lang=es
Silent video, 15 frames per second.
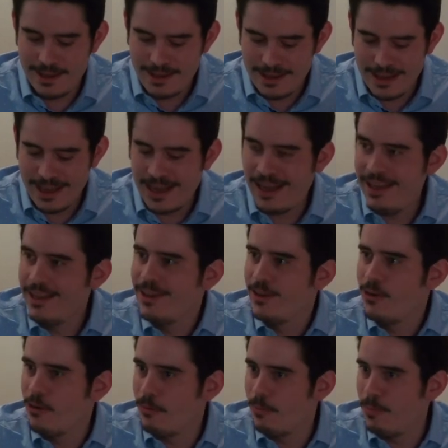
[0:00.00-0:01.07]
a
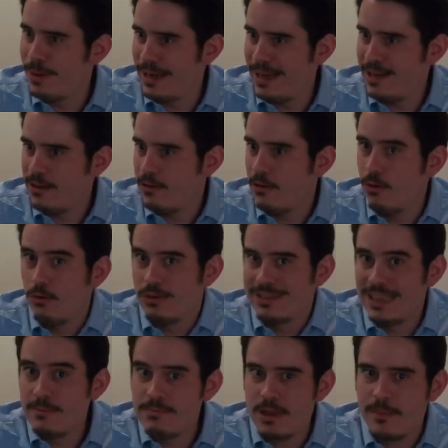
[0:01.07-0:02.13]
comprar o
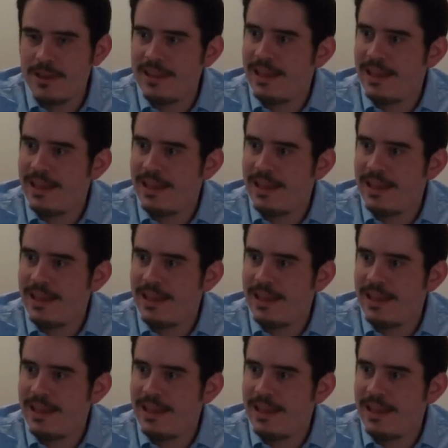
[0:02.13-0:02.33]
simplemente